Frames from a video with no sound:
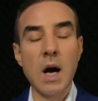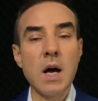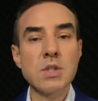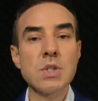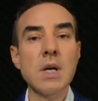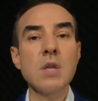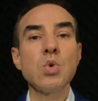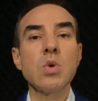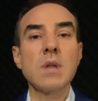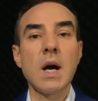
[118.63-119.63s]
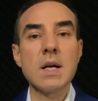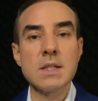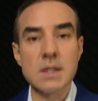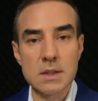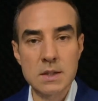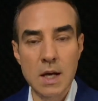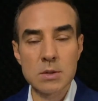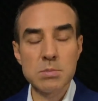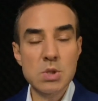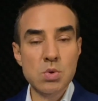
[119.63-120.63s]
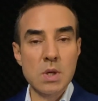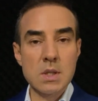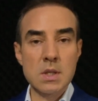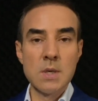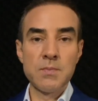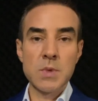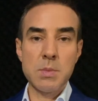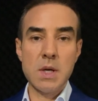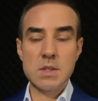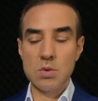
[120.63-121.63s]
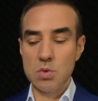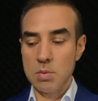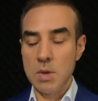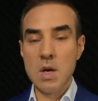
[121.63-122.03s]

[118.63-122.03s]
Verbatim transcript: Ağaçlar çok daha kırılgan bir süredir bahsediyorum.